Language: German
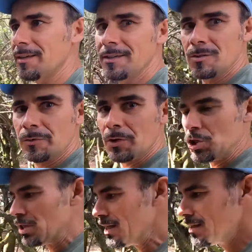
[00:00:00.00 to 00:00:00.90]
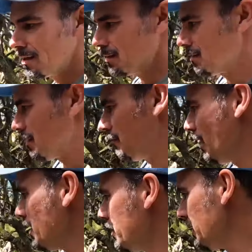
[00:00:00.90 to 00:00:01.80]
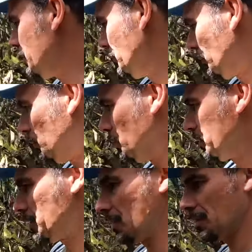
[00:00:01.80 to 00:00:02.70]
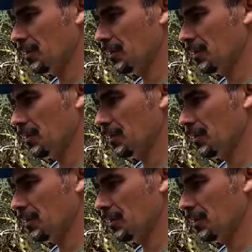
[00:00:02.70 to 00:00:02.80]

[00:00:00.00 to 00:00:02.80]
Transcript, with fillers: der hier zu verschiedenen Quellen hinführt,